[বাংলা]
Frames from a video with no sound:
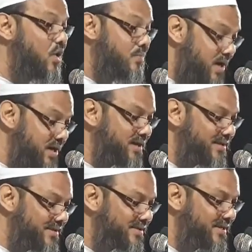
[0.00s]
অমাল
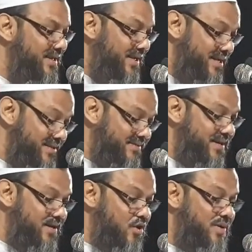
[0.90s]

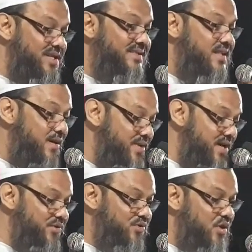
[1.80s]
এহসান অমাল ইসলাম ইয়া
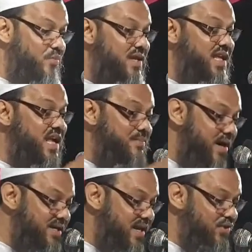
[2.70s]
রসুল্লাহ অমাল
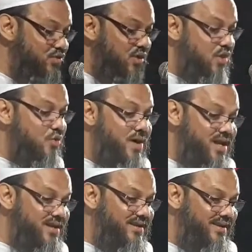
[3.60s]
ইমান ইয়া রসুল্লাহ
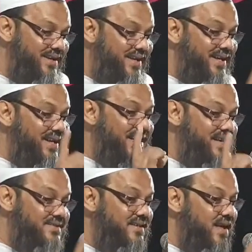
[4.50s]
অমাল
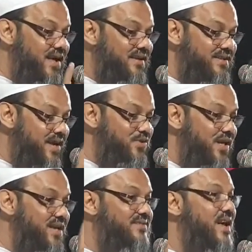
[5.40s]
এহসান ইয়া
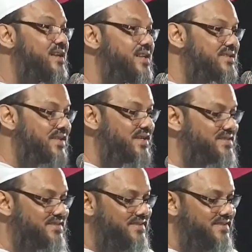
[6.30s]
এহসান কি জিনিস